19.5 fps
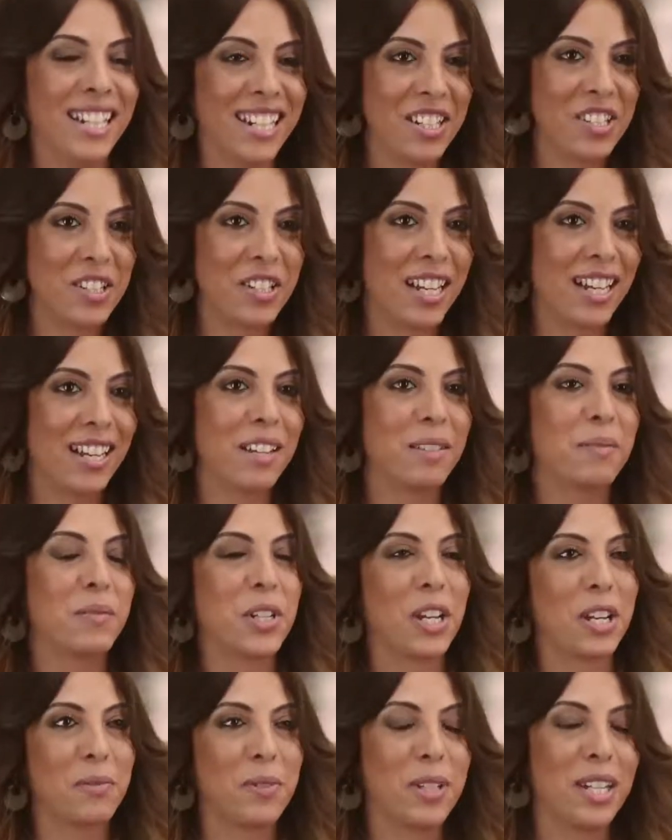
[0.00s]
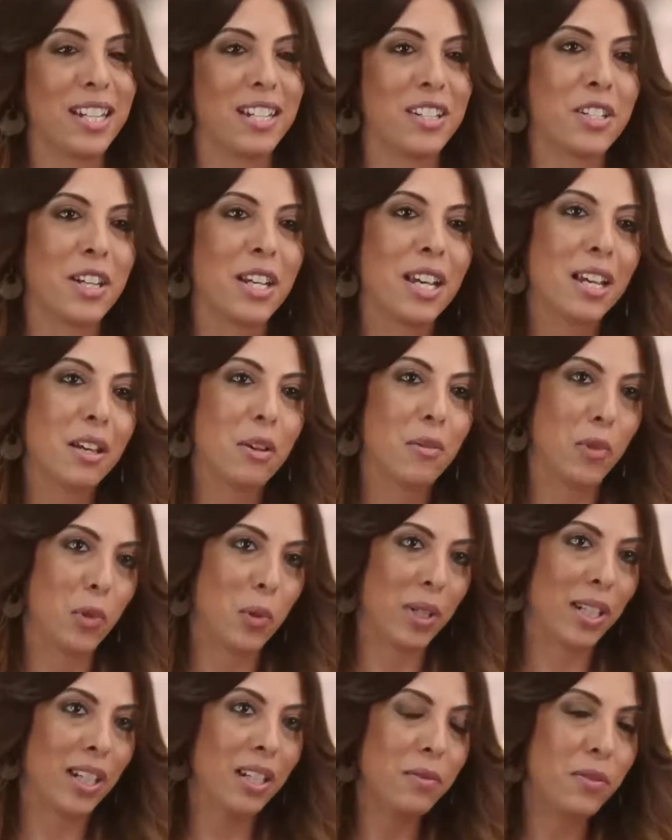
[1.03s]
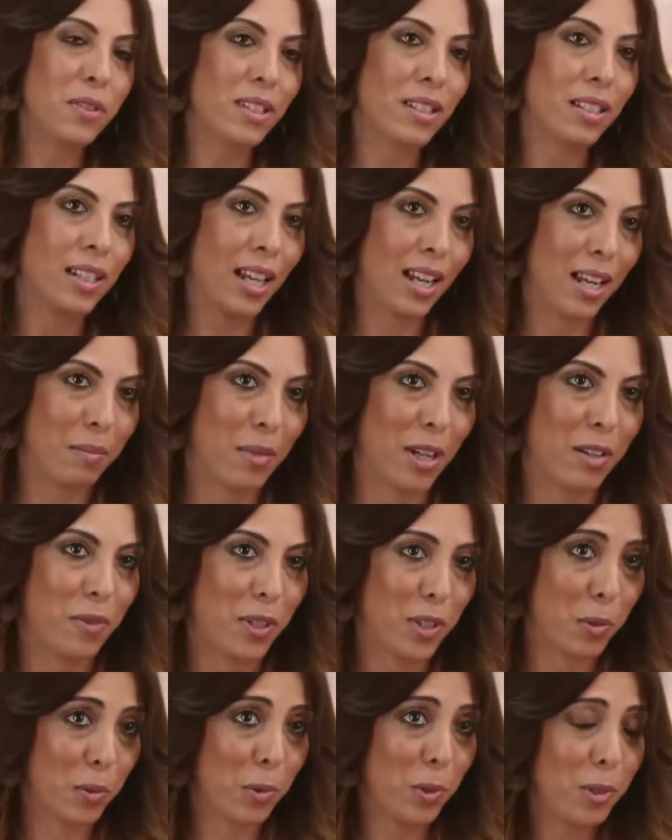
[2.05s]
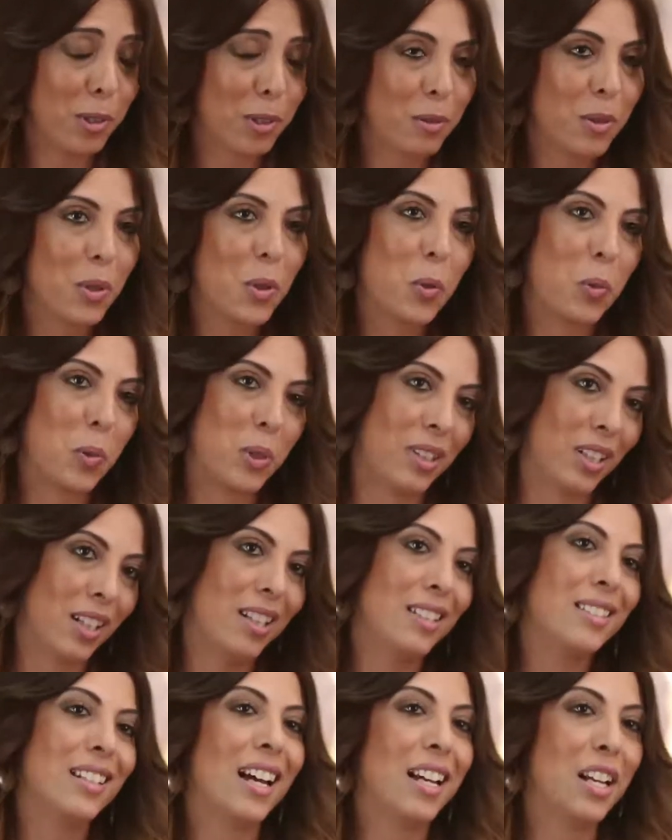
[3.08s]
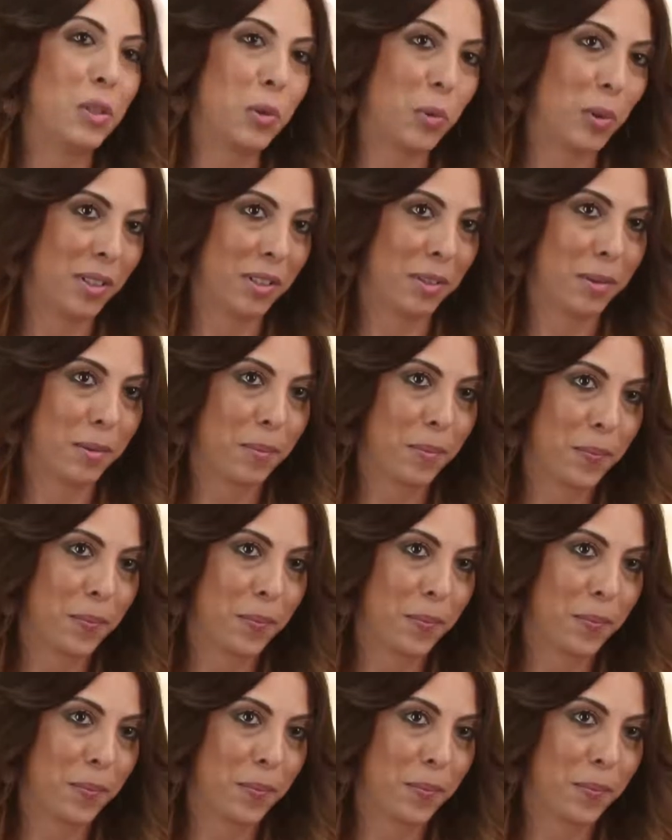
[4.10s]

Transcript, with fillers: تحرجنا مش عارفة إيش فوقفت كلام على الفيسبوك وانتقلت على تويتر